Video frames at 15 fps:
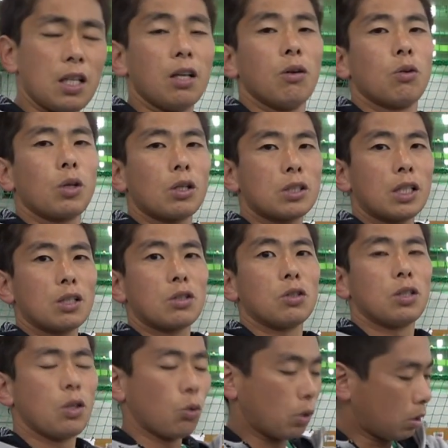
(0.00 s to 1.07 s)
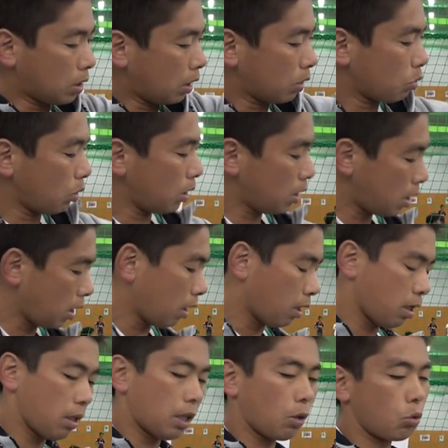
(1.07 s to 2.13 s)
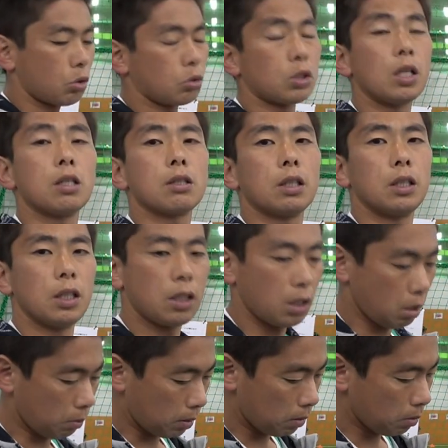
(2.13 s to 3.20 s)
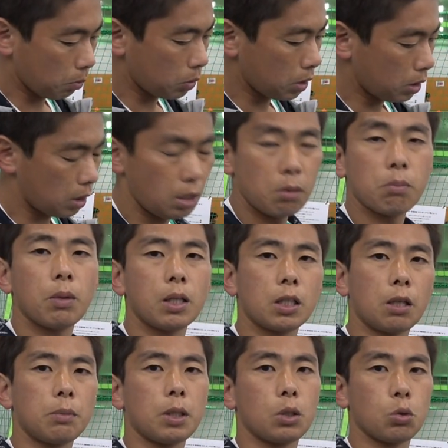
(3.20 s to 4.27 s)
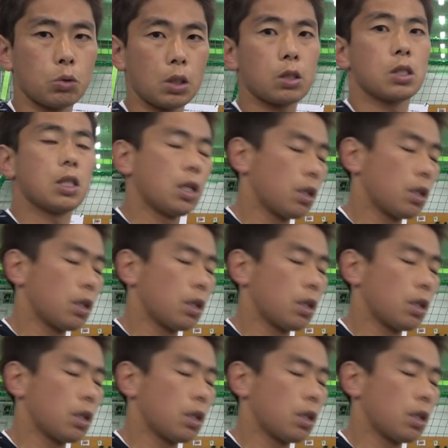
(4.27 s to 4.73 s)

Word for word: ねお客さんついてお客さんがそれでね楽しくフェンスができればでも全然周りから見たら上達し